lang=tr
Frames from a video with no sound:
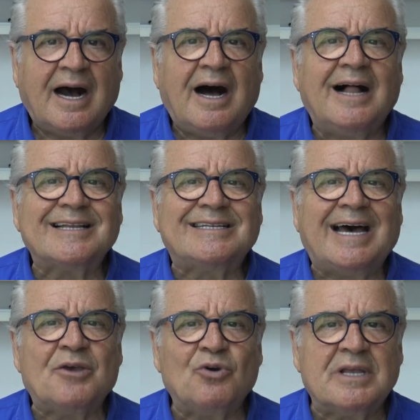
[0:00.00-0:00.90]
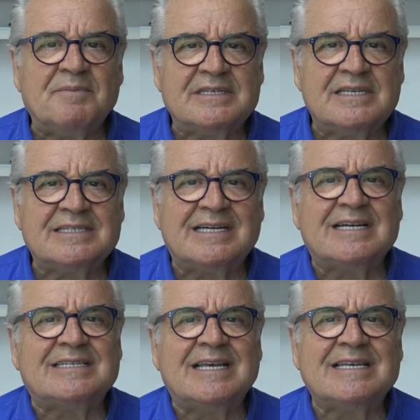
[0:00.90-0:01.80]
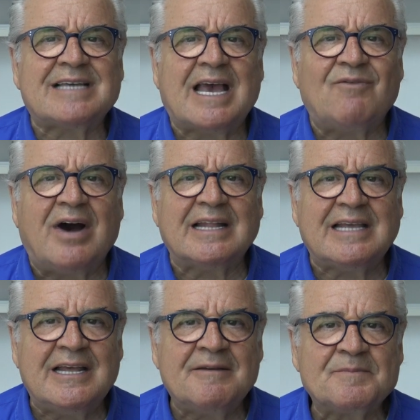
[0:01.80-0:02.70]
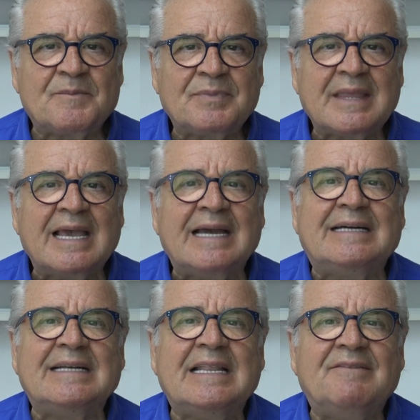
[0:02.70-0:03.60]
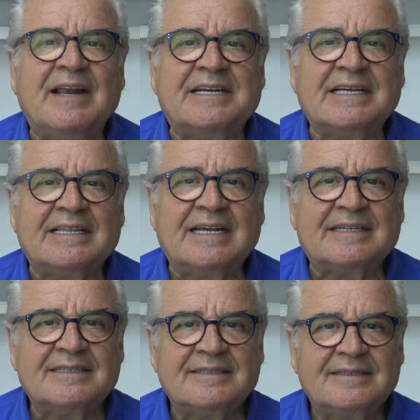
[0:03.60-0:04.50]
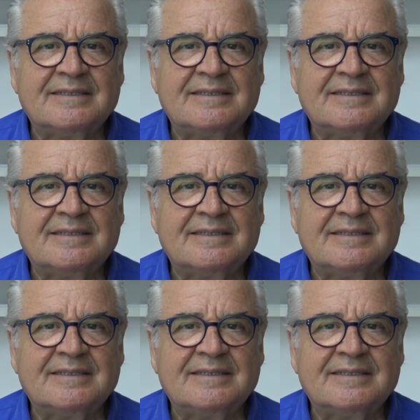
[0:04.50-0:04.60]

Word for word: 6 ay ödemesiz 48 ay vadeli kredi verecekler.